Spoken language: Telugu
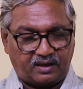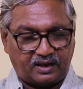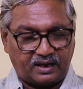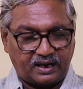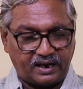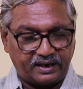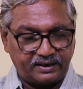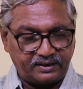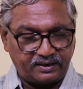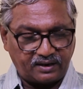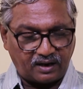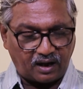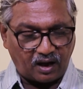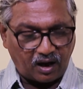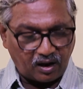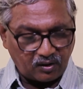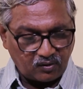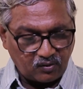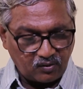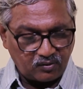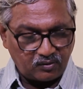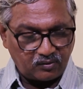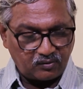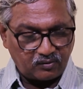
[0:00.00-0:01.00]
కానీ
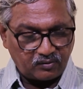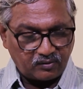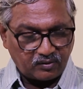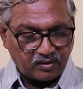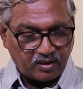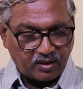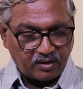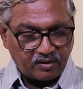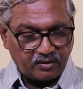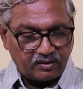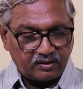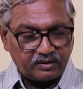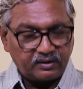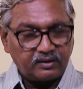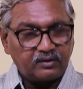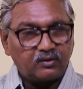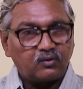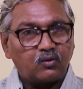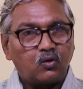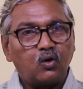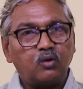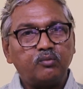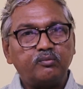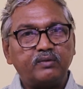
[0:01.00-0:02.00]
నాకు
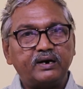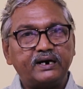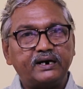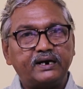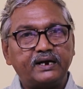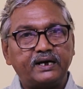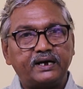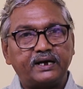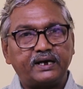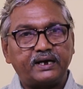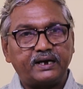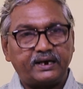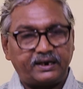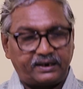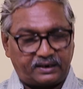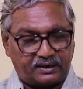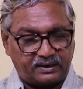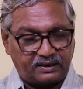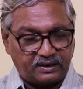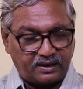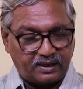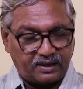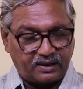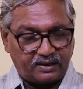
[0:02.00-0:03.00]
హోమ్ అంటే
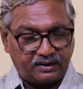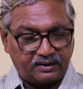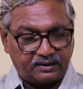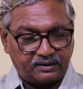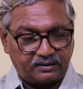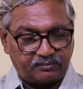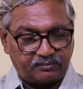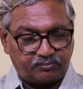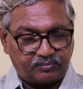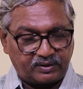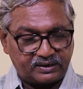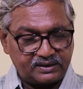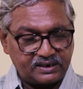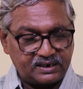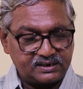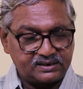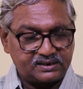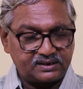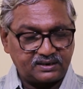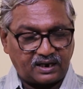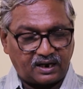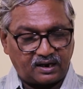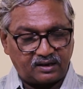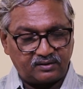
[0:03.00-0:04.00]

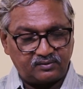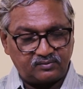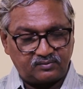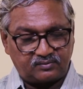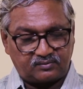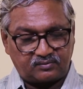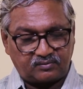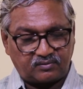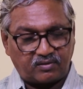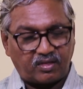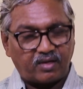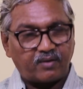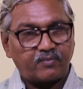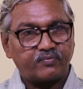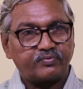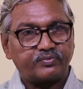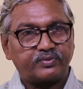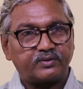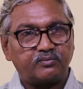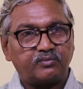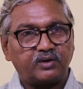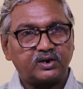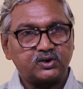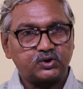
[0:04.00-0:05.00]
ప్రదేశం కాదు
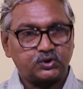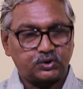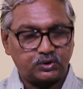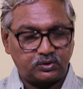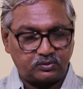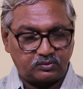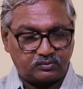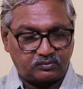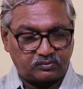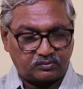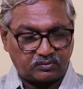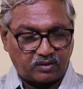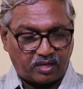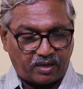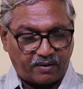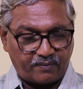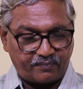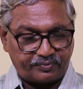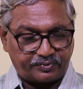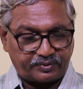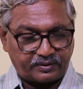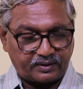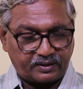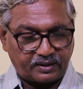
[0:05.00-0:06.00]
మనుషులు
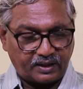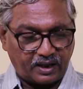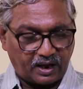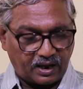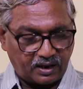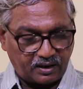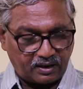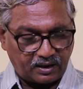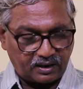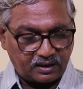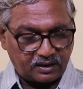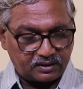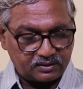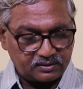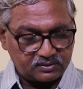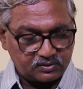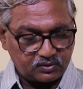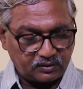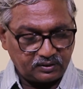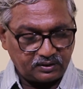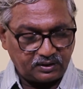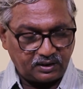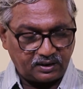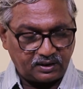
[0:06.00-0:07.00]
నా
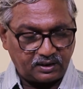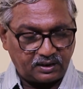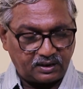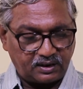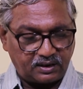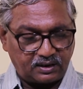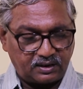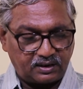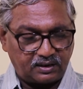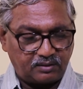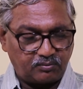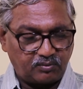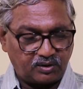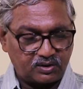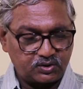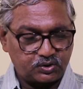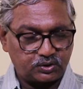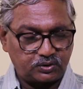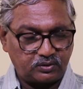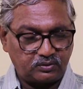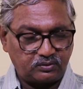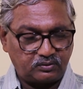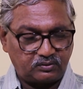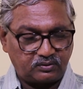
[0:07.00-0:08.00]
సొంత
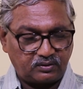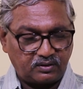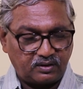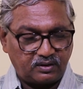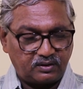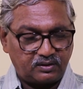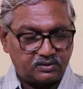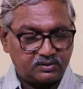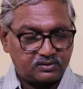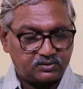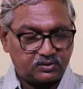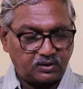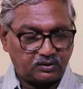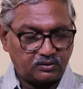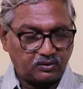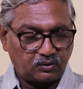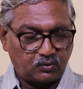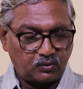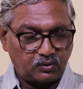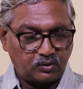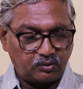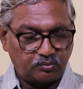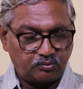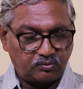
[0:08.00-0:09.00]
మనుషులు సొంత
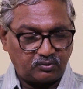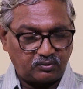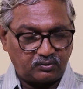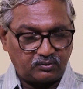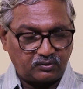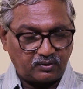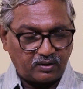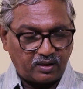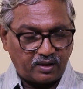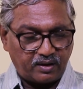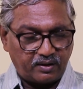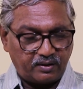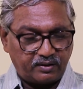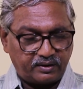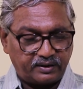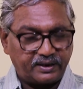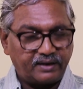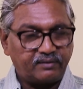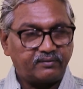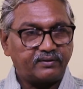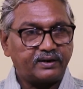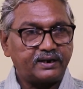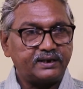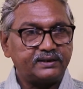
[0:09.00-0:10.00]
కుటుంబం
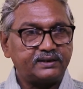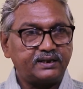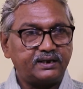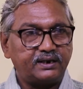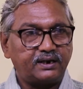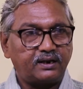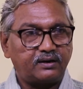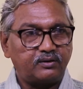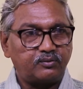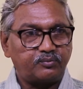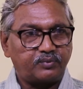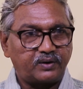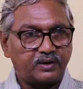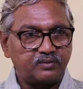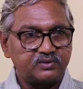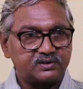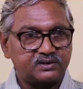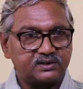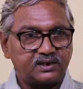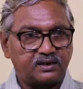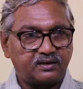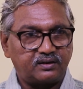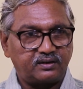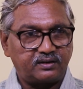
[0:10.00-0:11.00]
ఎవరైతే నన్ను
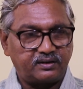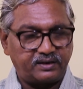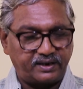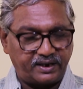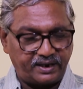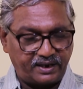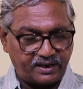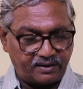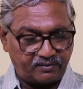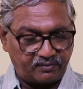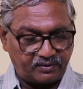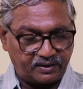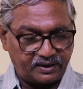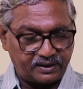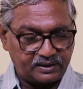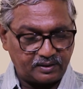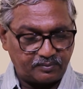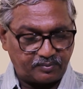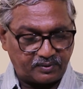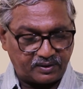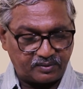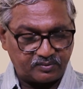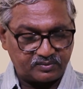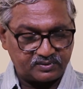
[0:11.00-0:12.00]
ప్రేమిస్తారో నేను
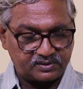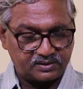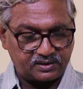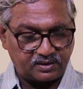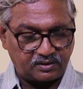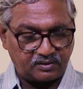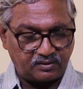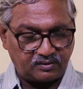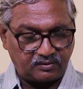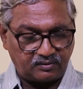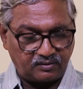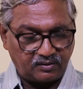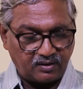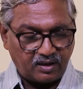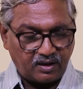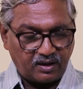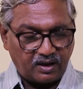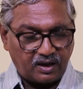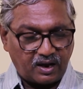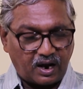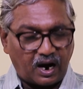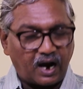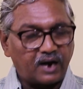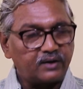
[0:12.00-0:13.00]
ఎవరినైతే ప్రేమిస్తానో
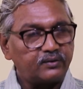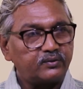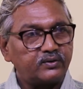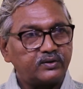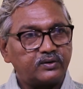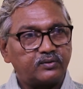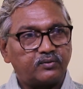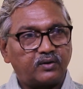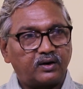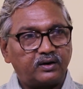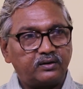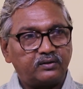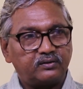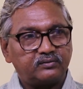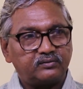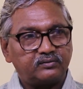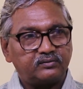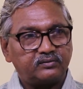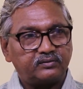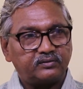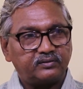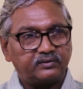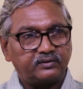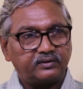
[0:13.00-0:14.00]
అటువంటి వాళ్ళు
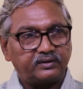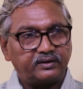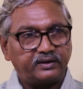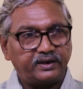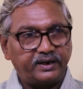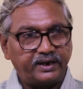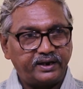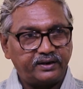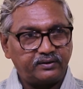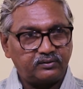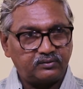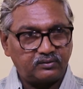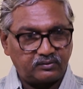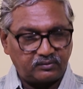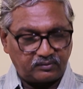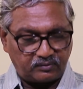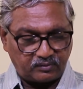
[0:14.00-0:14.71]
నేను